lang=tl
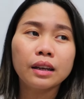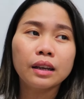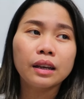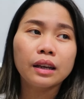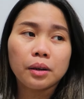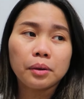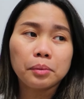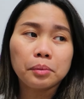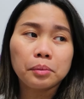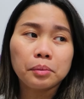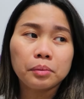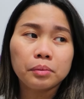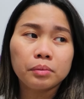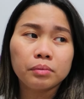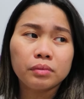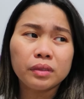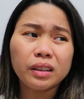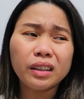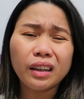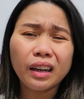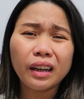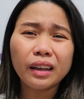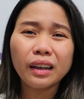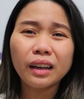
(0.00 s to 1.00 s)
Um,
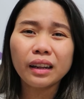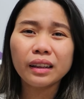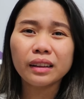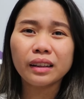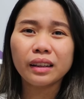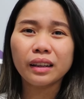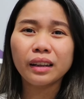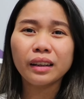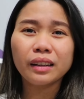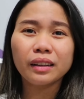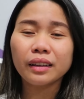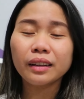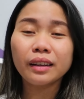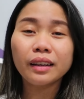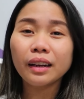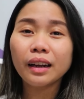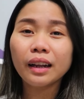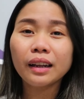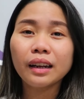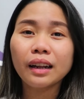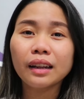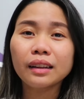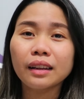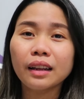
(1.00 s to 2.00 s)
ilan lang din.
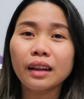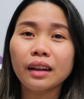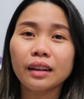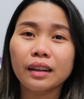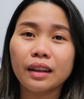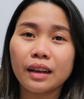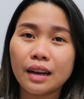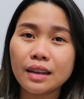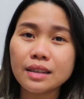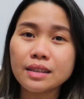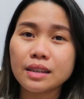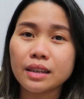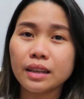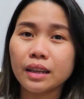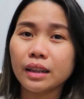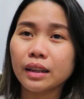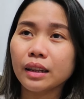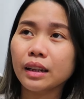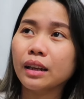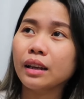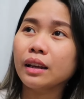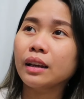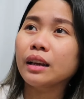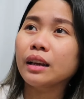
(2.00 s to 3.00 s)
Ilan lang talaga, as in.